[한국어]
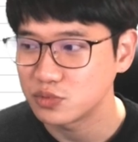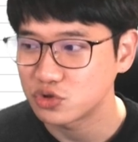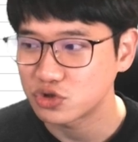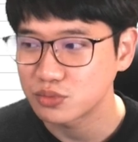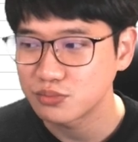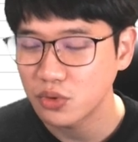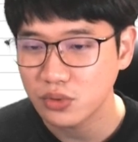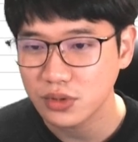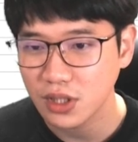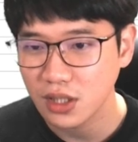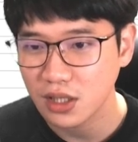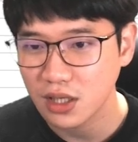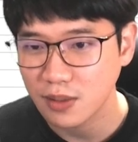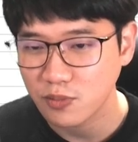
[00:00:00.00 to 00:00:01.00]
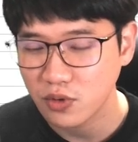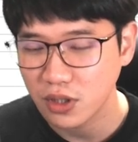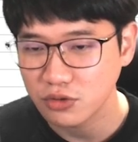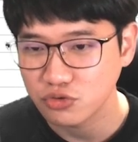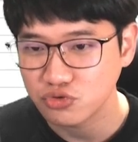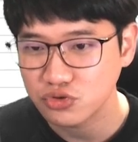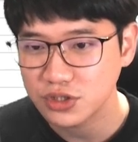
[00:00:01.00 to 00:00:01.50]
중복된 값과
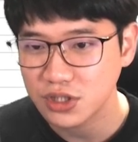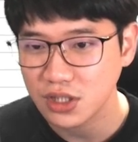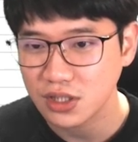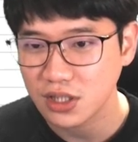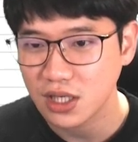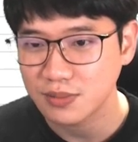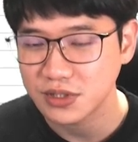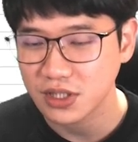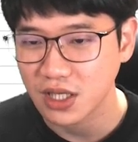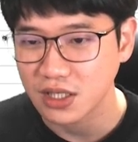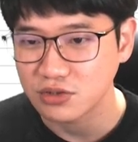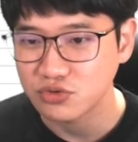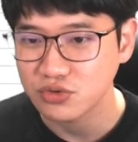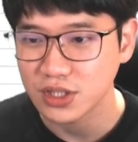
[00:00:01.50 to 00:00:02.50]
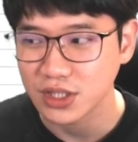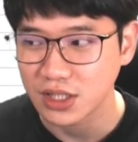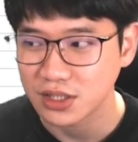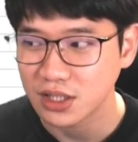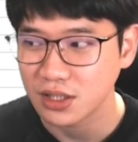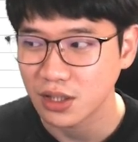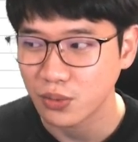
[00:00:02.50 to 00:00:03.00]
유지되는 값의 개수가
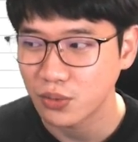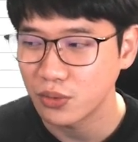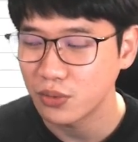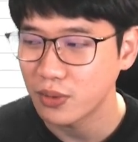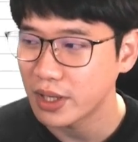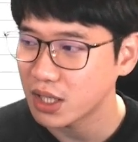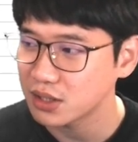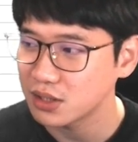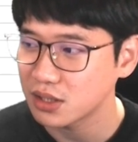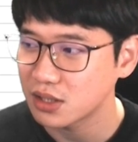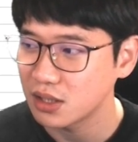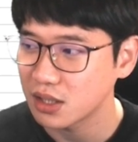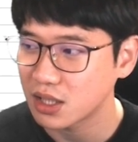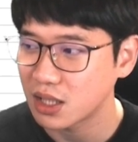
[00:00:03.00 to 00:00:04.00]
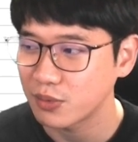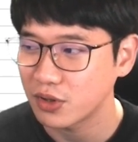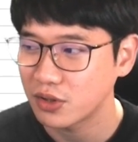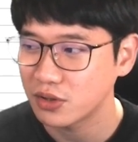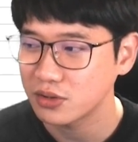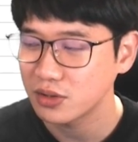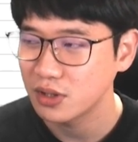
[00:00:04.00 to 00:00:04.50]
나타나고 확인을
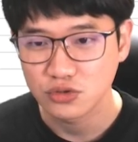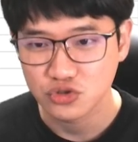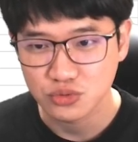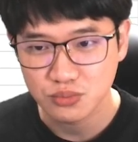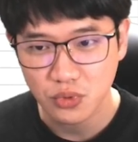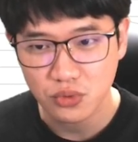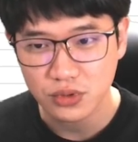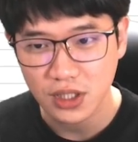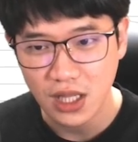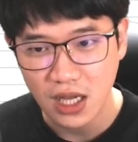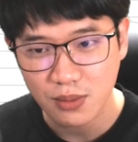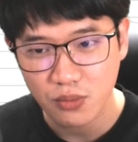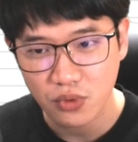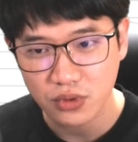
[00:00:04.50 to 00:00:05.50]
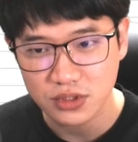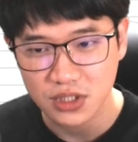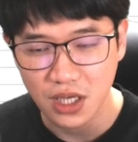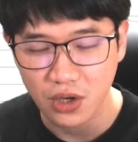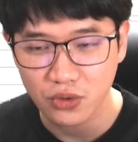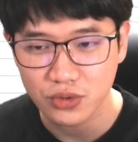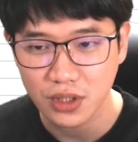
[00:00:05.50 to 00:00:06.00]
클릭하면 중복된 항목은
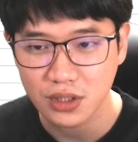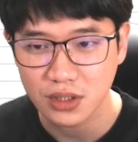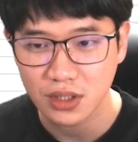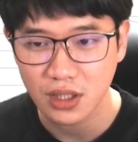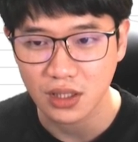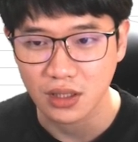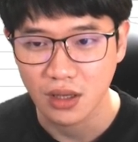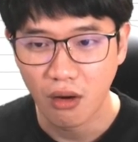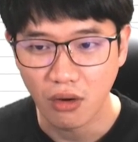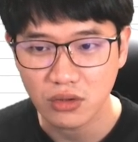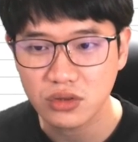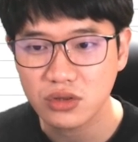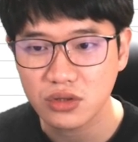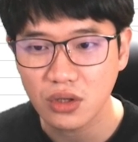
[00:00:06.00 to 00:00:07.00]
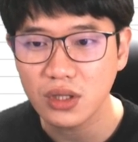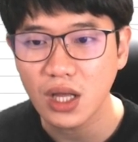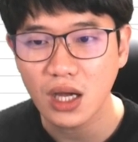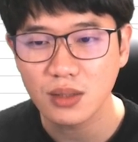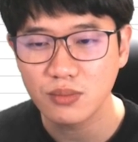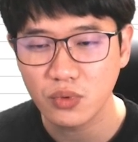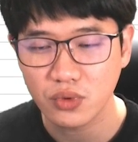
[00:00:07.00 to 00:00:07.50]
제거됐는데 어떤
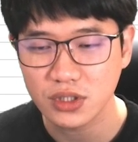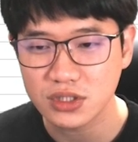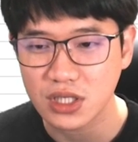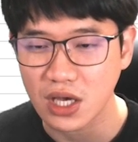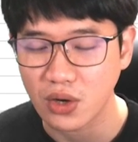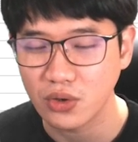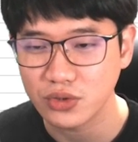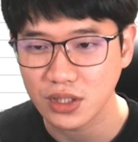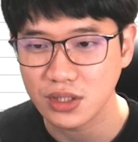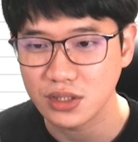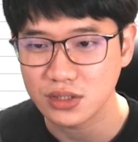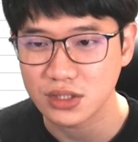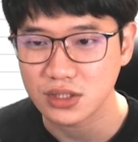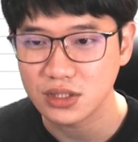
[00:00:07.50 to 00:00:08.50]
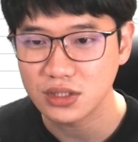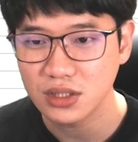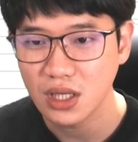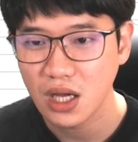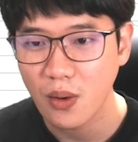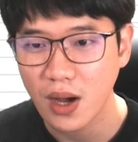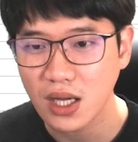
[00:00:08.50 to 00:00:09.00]
항목이 제거됐는지는
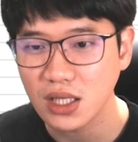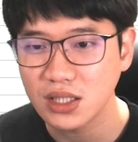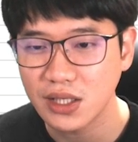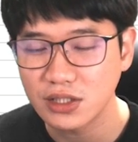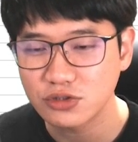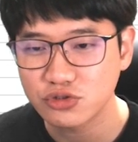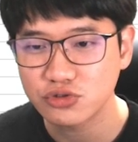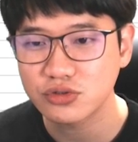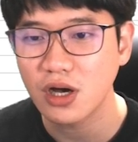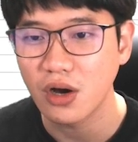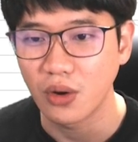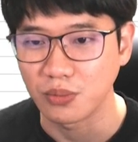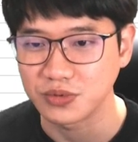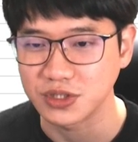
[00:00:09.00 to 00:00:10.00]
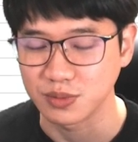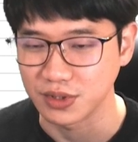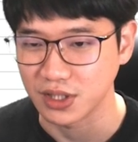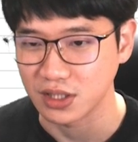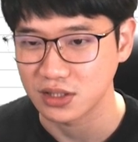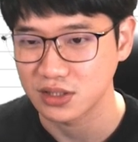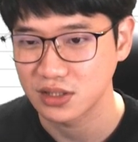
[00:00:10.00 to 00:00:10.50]
확인할 수가
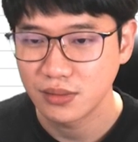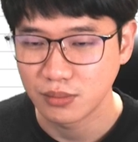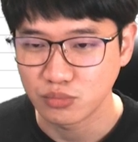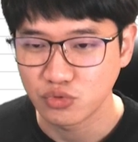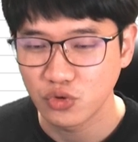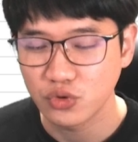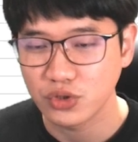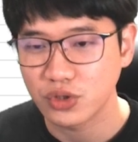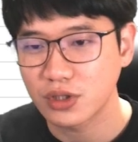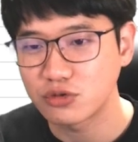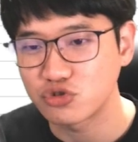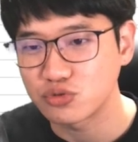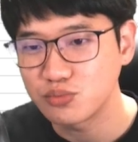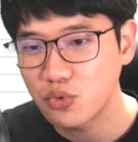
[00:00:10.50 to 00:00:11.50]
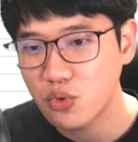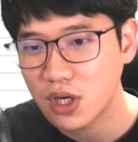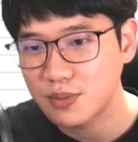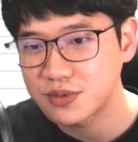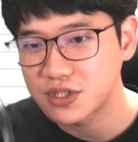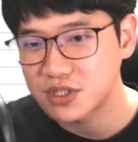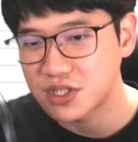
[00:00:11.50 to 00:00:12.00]
없습니다. 물론 이렇게
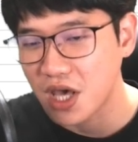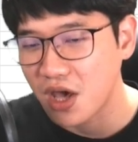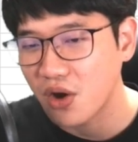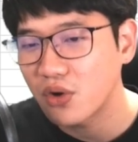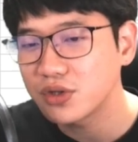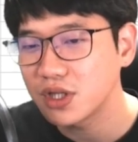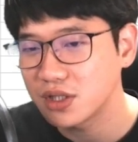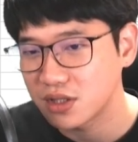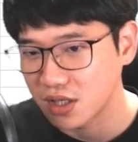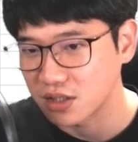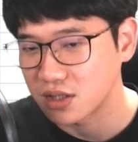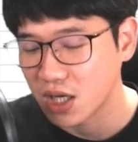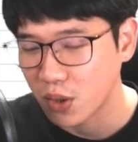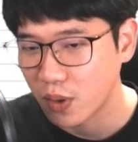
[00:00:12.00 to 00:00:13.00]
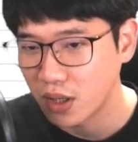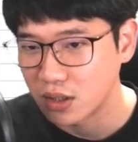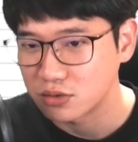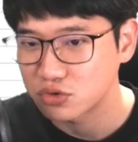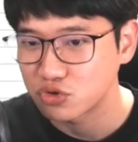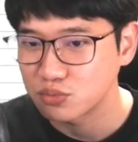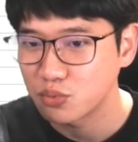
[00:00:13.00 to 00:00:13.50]
중복값이 제거된 데이터와
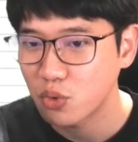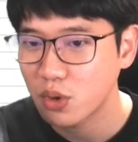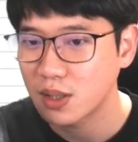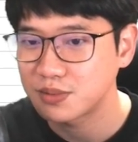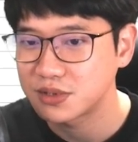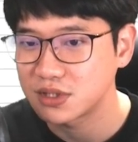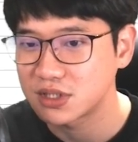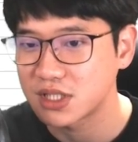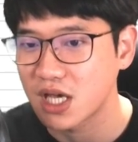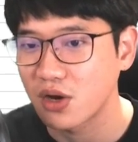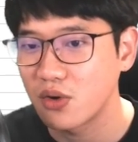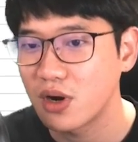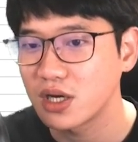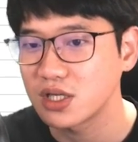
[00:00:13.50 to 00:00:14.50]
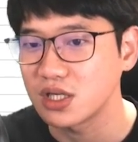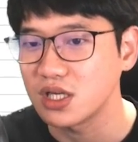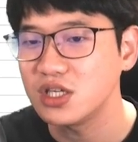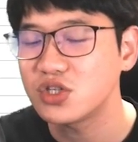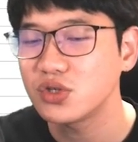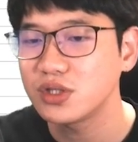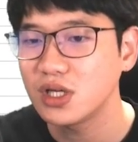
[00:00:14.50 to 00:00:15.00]
중복값을 제거하기
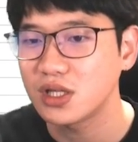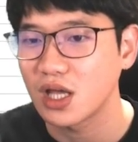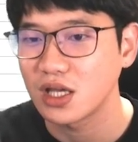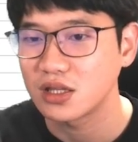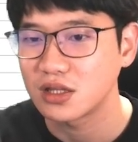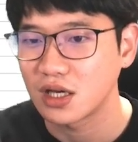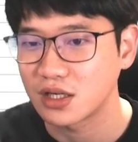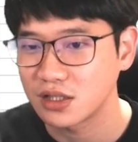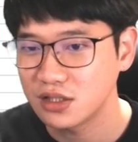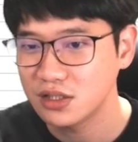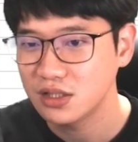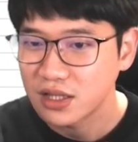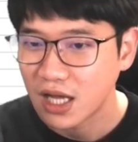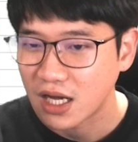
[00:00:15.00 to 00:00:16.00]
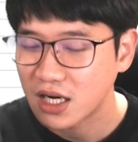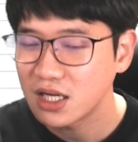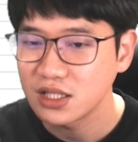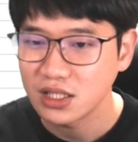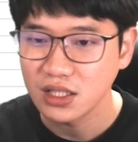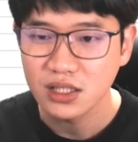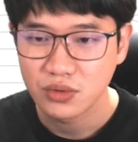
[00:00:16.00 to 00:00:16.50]
이전의 데이터를
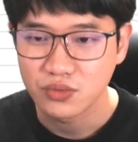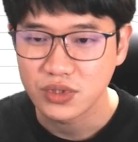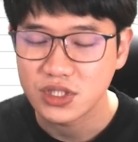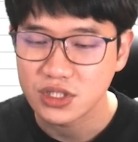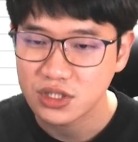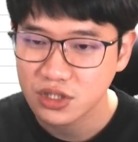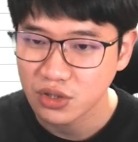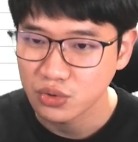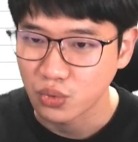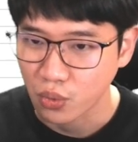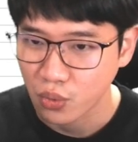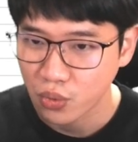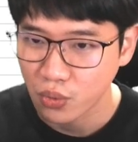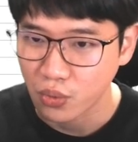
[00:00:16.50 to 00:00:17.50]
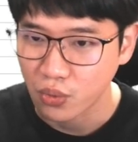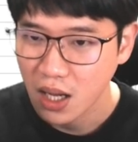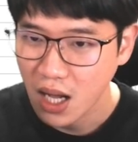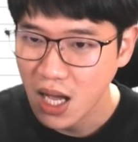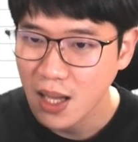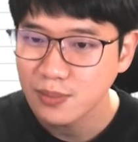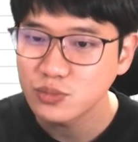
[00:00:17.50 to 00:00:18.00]
나란히 위치시켜 놓고
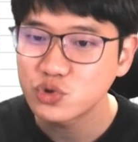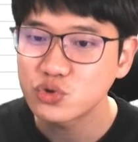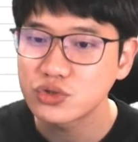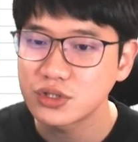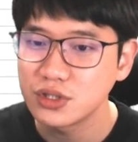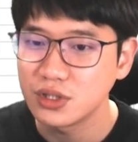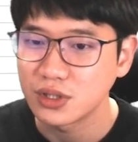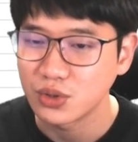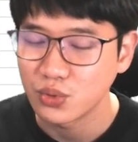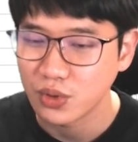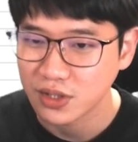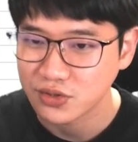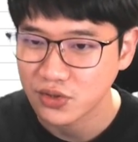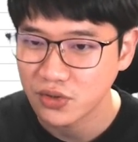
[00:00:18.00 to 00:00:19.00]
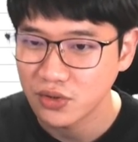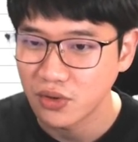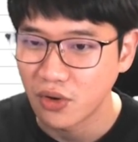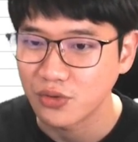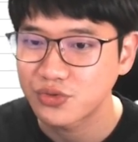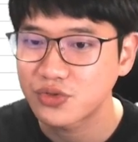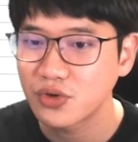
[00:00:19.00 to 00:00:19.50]
함수 등을 이용해서
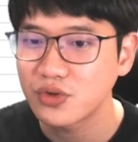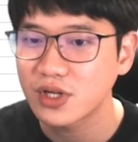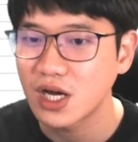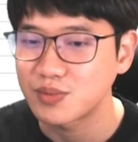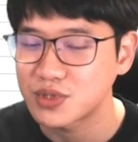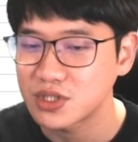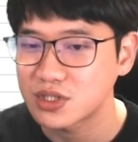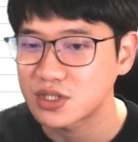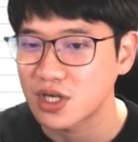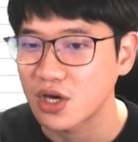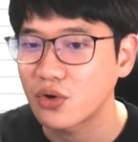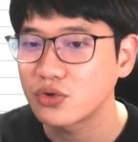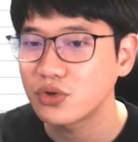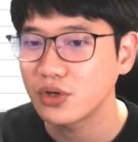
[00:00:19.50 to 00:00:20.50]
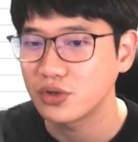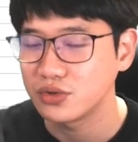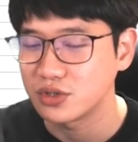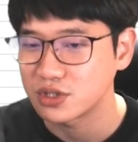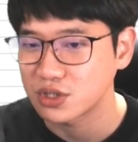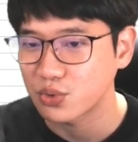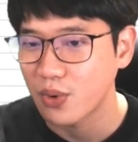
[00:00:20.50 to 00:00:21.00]
어떤 값이
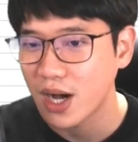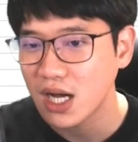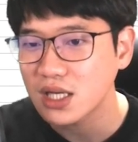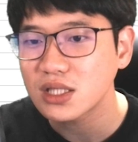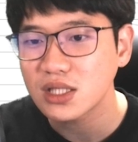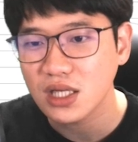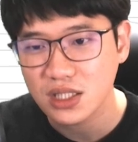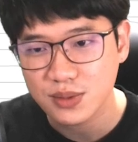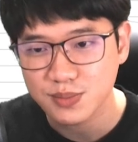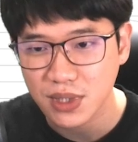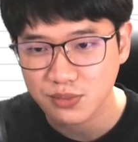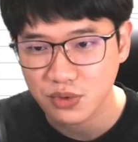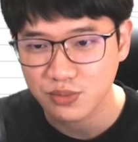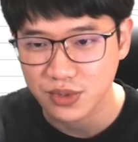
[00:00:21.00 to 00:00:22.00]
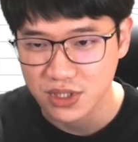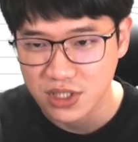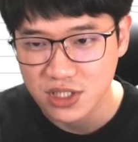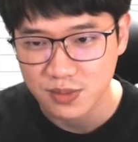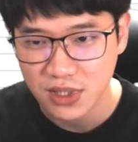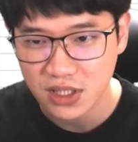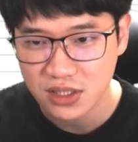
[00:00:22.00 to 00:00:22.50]
제거되었는지 확인하는 방법이
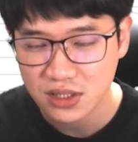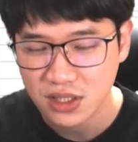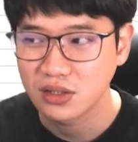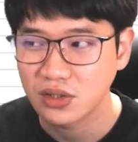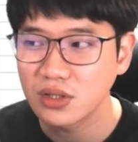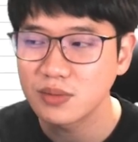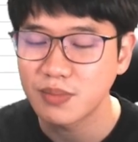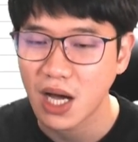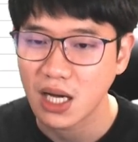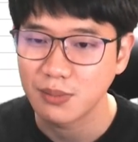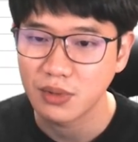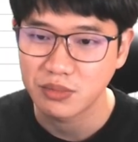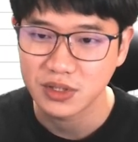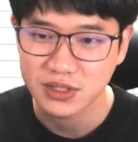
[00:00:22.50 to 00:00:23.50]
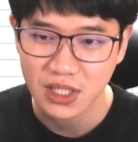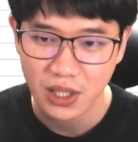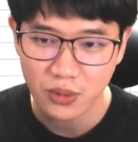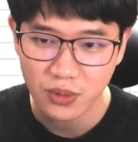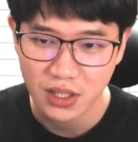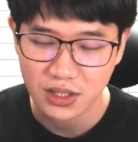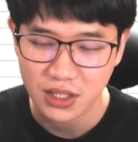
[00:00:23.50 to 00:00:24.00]
있지만 그런 방법을
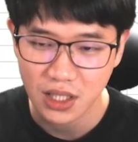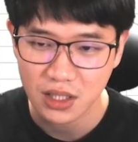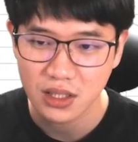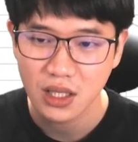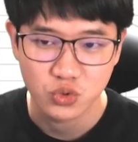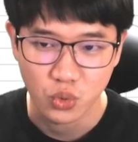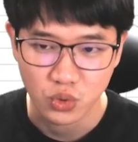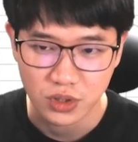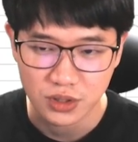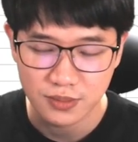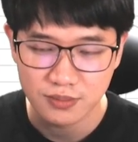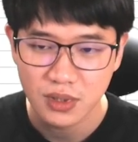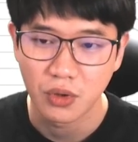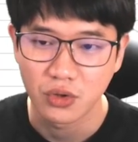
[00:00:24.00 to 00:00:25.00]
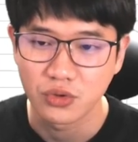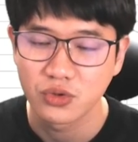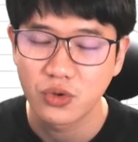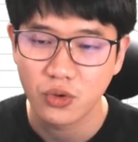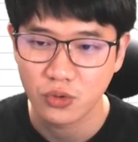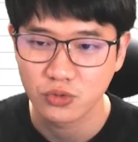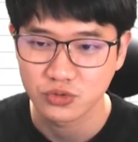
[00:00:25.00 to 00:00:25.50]
사용하기엔 조금
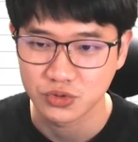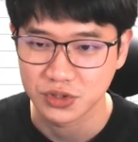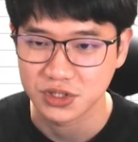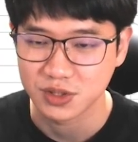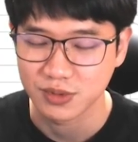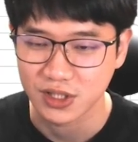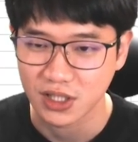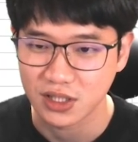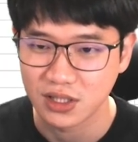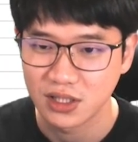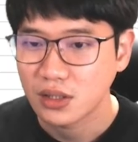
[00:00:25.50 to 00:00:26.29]
번거로울 수 있습니다